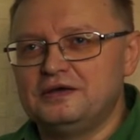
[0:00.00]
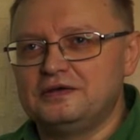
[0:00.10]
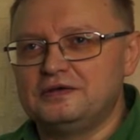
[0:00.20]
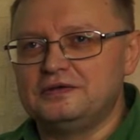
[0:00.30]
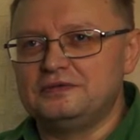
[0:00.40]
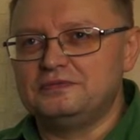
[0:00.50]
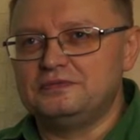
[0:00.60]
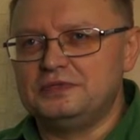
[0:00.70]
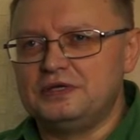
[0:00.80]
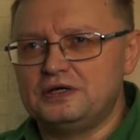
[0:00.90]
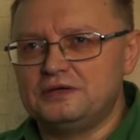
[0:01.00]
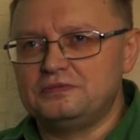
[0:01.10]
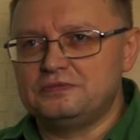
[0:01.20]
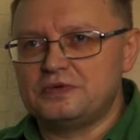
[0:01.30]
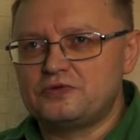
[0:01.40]
Э,
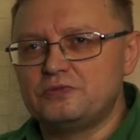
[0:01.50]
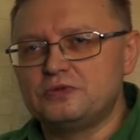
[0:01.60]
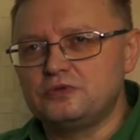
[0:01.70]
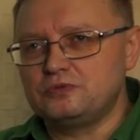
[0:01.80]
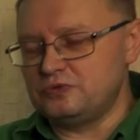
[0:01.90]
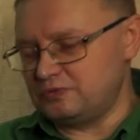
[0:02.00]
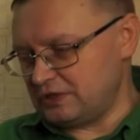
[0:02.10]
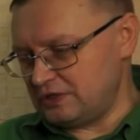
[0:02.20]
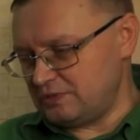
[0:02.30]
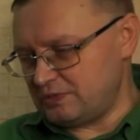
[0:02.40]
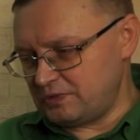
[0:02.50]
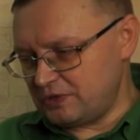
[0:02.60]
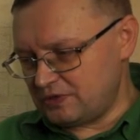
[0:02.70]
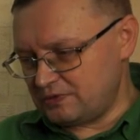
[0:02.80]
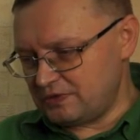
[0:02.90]
я особенно люблю такие
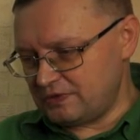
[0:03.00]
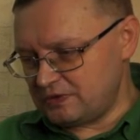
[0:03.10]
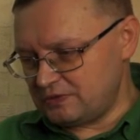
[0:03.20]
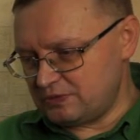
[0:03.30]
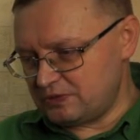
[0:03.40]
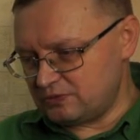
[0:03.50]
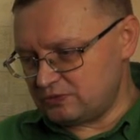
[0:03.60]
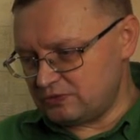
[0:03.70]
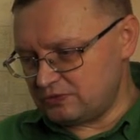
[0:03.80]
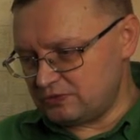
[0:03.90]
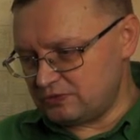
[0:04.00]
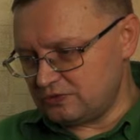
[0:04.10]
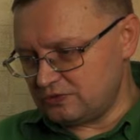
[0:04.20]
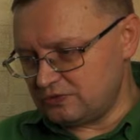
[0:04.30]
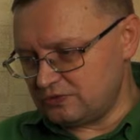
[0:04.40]
примеры приводить, потому
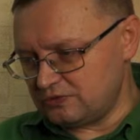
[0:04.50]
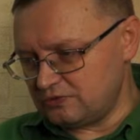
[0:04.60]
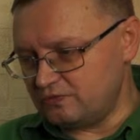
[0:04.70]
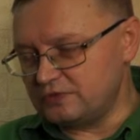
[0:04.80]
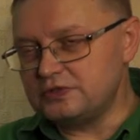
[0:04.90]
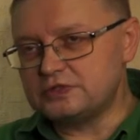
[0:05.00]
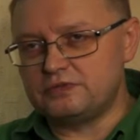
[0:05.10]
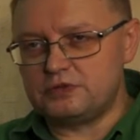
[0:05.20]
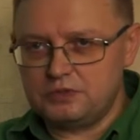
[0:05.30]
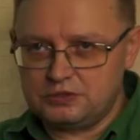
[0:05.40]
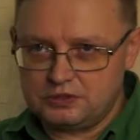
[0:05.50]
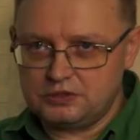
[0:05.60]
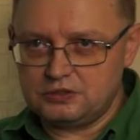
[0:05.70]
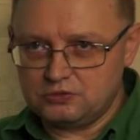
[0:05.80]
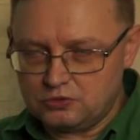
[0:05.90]
что, увы,
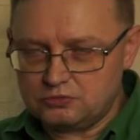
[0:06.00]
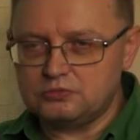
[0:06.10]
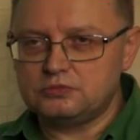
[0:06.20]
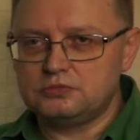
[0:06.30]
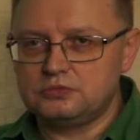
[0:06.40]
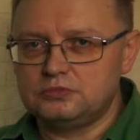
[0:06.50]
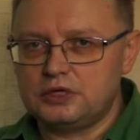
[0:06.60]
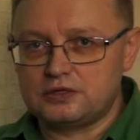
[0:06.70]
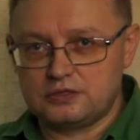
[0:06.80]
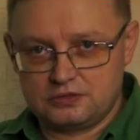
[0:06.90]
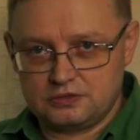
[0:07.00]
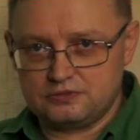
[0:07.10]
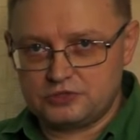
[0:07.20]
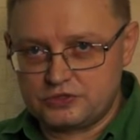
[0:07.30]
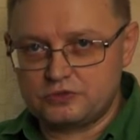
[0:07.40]
современное кино а, кстати,
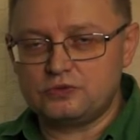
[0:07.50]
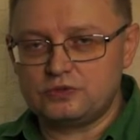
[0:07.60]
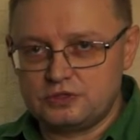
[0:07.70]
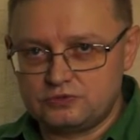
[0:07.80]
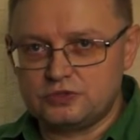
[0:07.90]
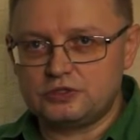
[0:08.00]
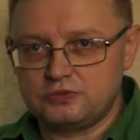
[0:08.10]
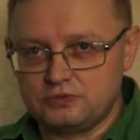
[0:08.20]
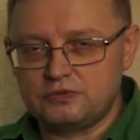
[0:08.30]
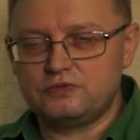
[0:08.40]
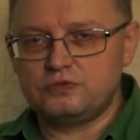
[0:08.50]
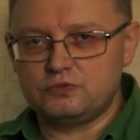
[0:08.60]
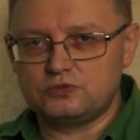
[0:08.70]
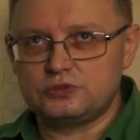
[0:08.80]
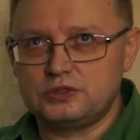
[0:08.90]
в джазе только девушки этому то
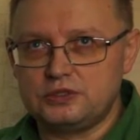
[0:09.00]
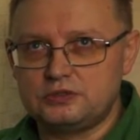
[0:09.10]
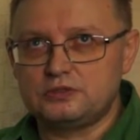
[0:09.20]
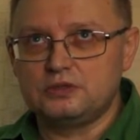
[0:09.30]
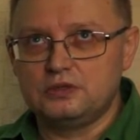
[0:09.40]
фильму уже лет,